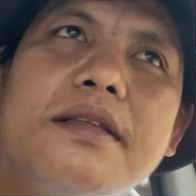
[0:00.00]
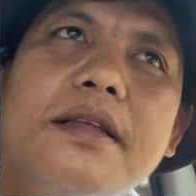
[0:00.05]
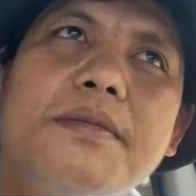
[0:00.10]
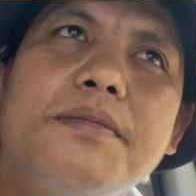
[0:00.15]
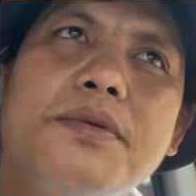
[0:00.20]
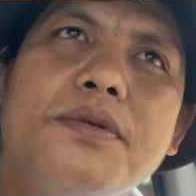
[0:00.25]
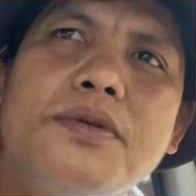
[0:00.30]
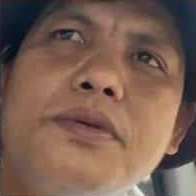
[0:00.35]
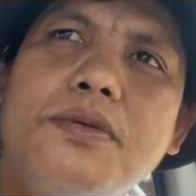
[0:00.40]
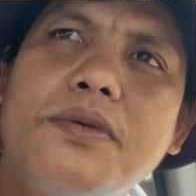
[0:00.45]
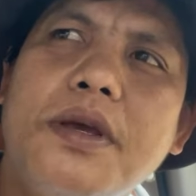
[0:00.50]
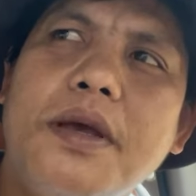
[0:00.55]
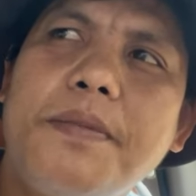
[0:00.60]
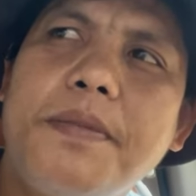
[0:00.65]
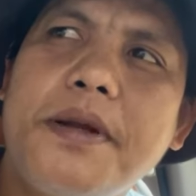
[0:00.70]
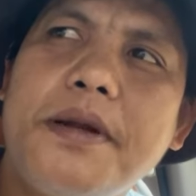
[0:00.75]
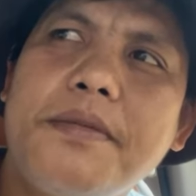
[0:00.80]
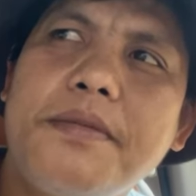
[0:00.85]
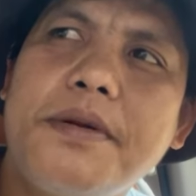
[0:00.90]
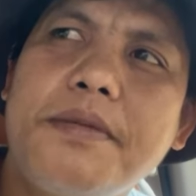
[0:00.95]
tapos okay
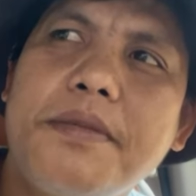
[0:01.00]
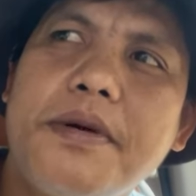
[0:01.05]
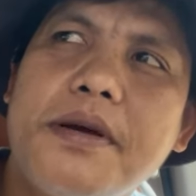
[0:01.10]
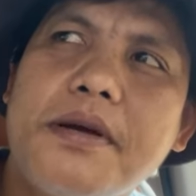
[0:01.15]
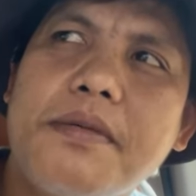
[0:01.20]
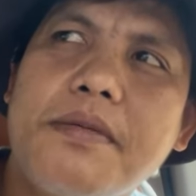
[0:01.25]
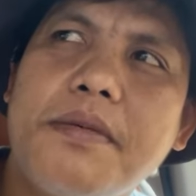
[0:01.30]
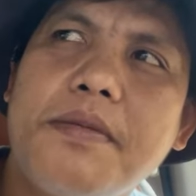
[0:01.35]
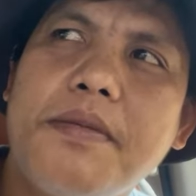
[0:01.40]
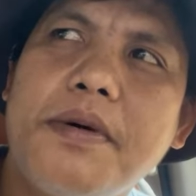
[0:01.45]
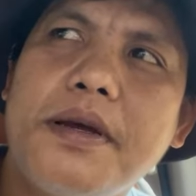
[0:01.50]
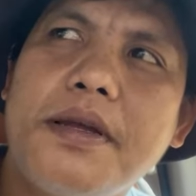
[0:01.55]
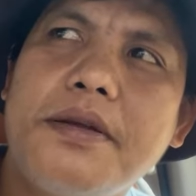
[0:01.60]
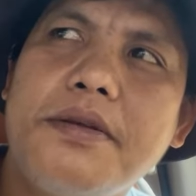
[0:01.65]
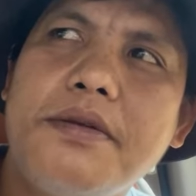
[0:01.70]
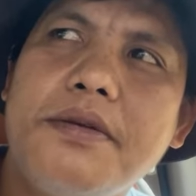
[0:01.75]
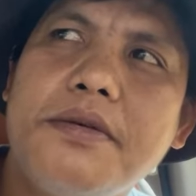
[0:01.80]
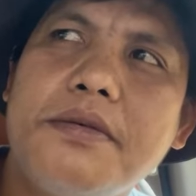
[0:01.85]
pa naman mga kababayan